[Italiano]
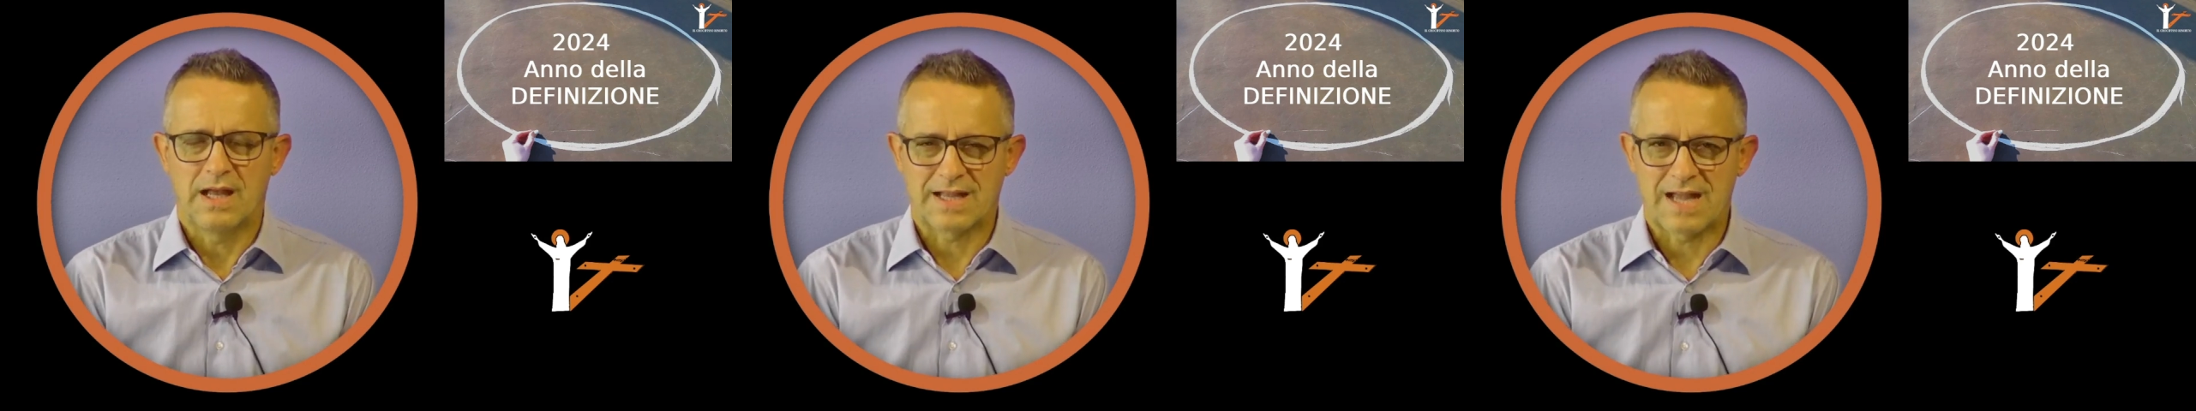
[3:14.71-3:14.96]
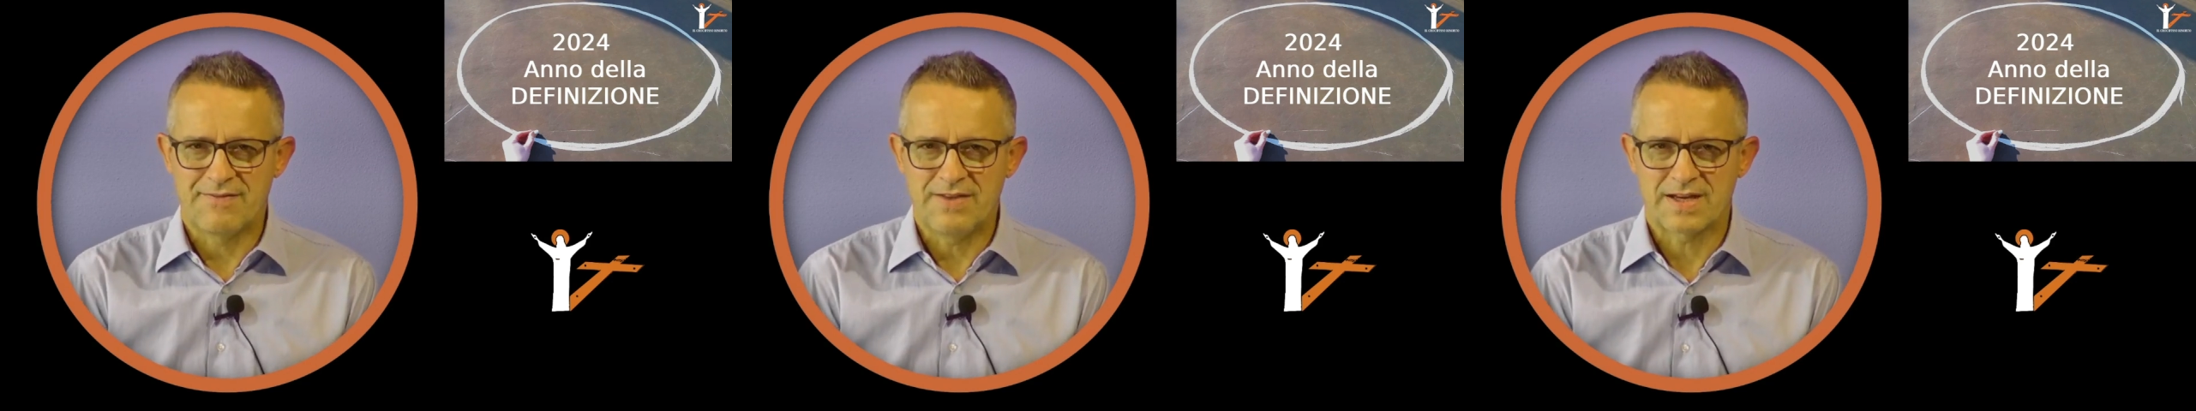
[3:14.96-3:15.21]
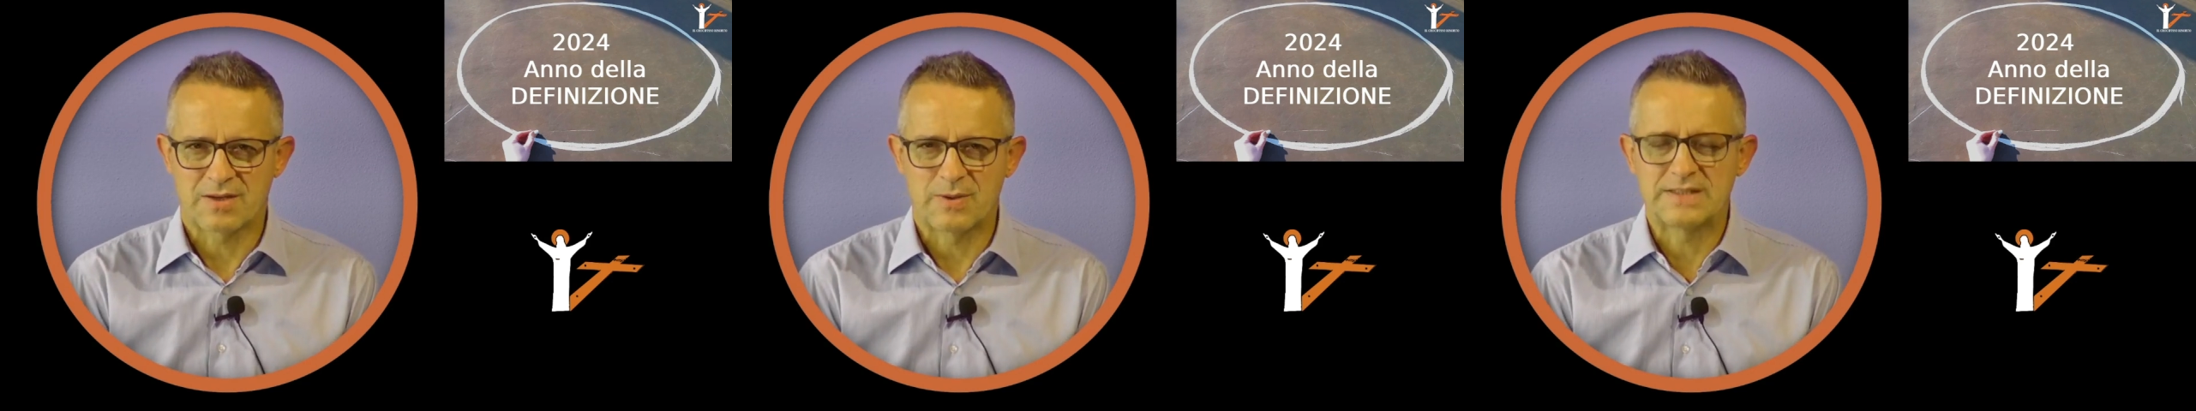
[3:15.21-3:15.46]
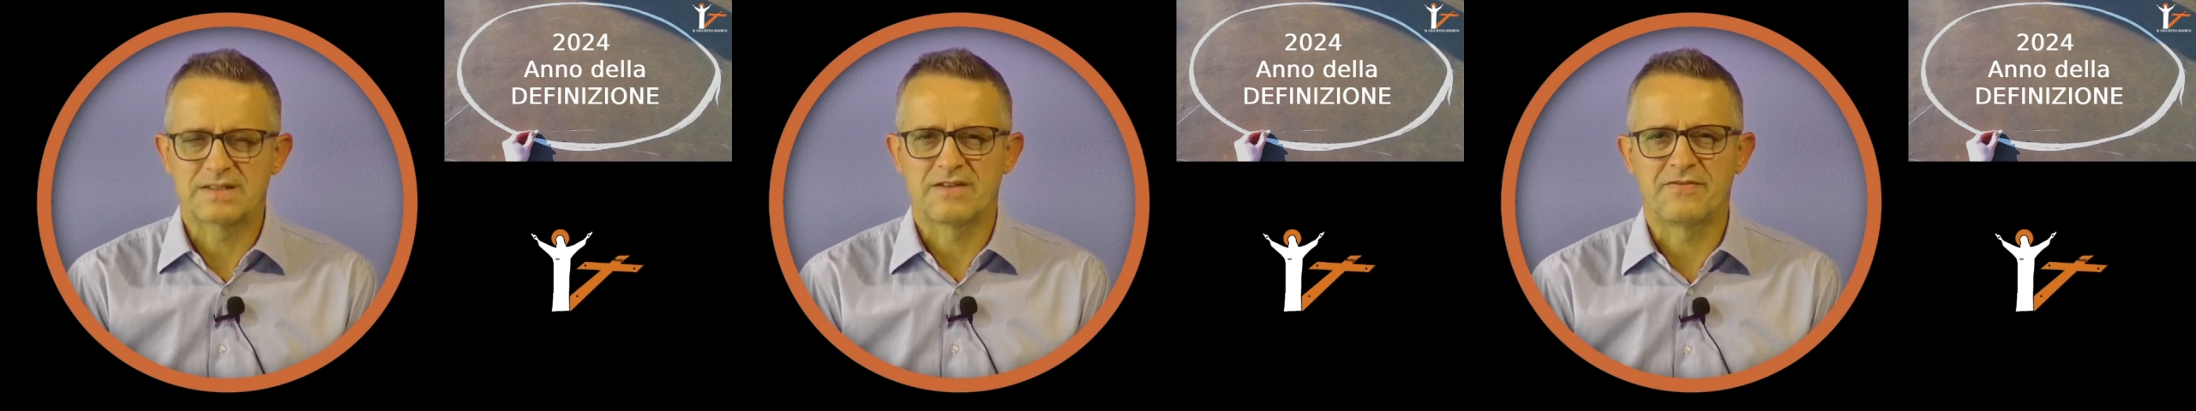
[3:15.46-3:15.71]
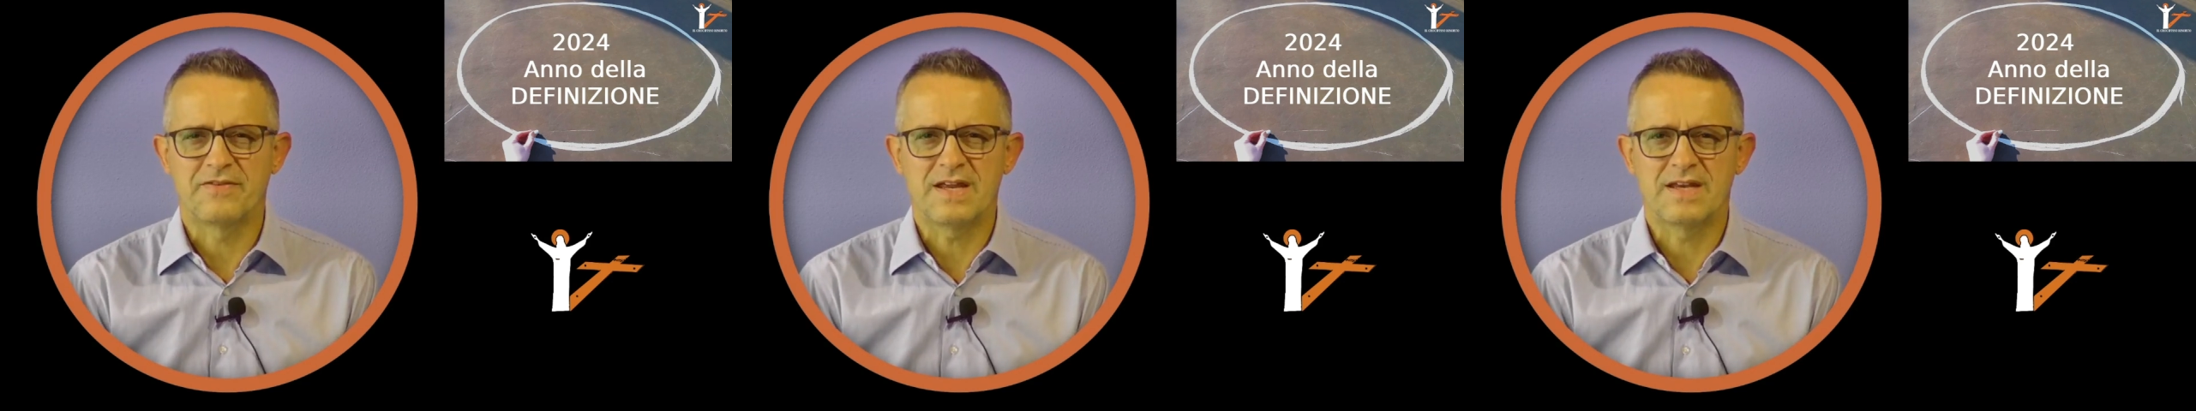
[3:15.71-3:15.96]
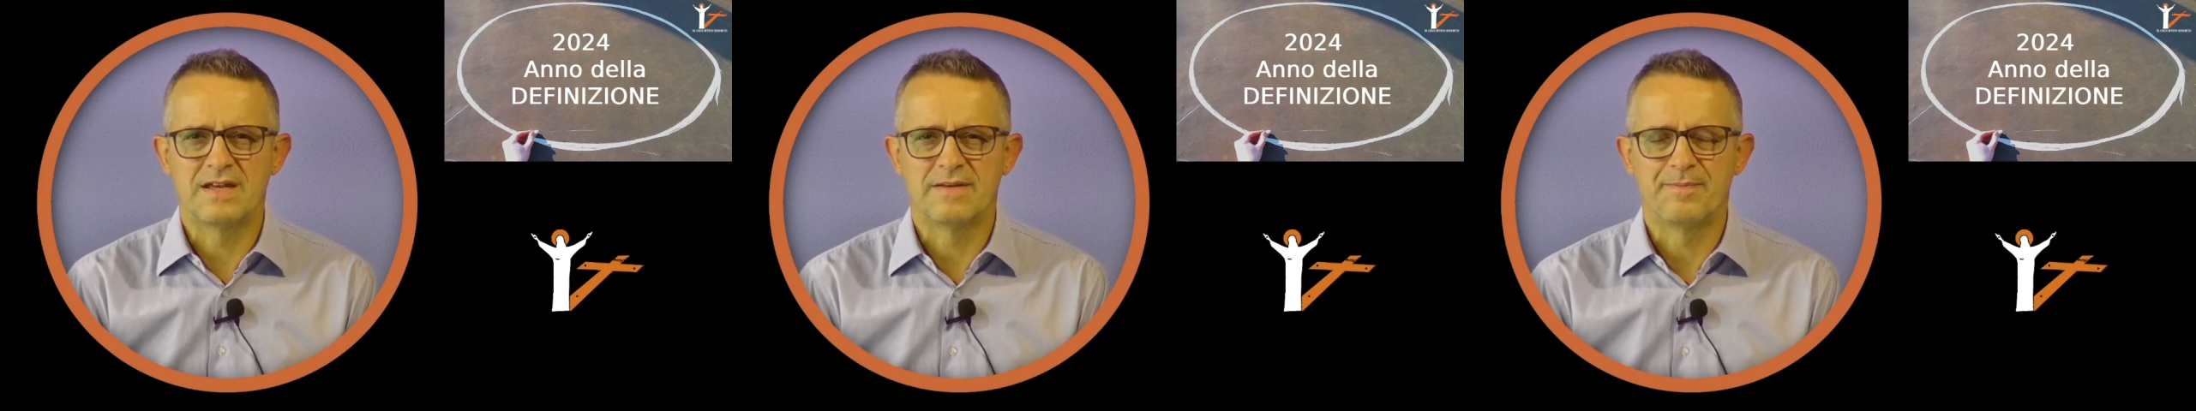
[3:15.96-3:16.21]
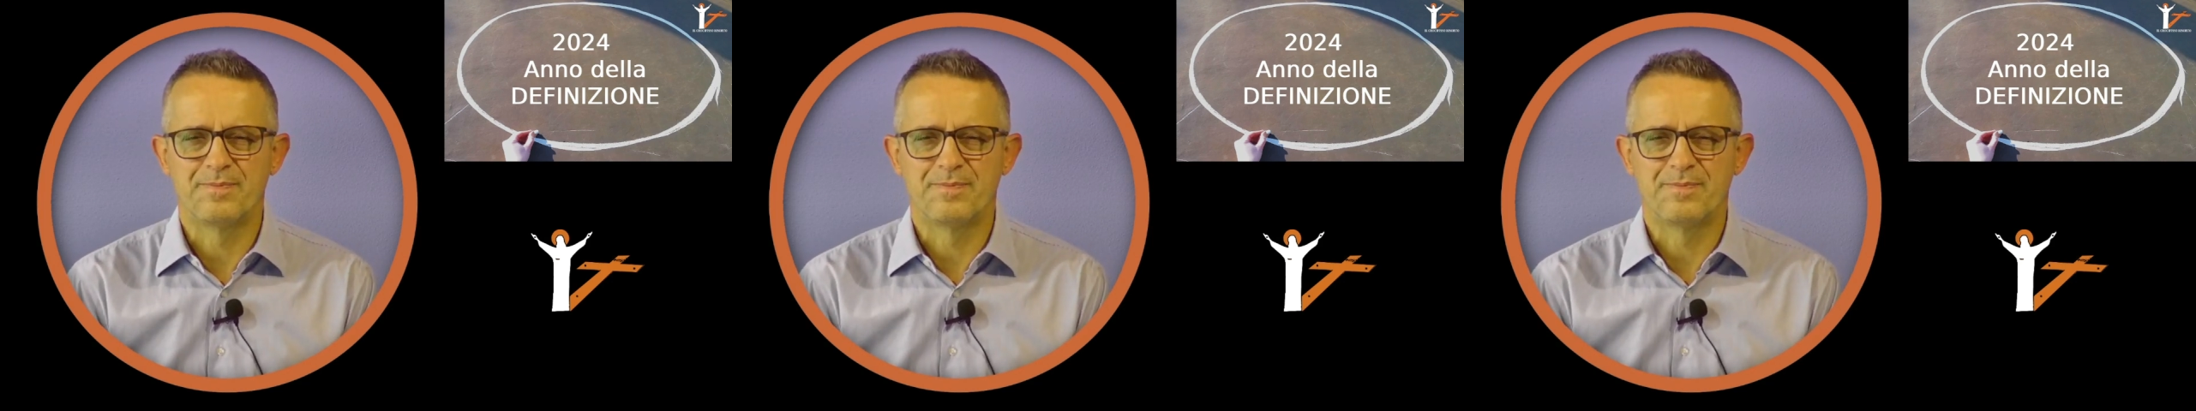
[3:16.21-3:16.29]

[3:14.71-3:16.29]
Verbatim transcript: avere questa fede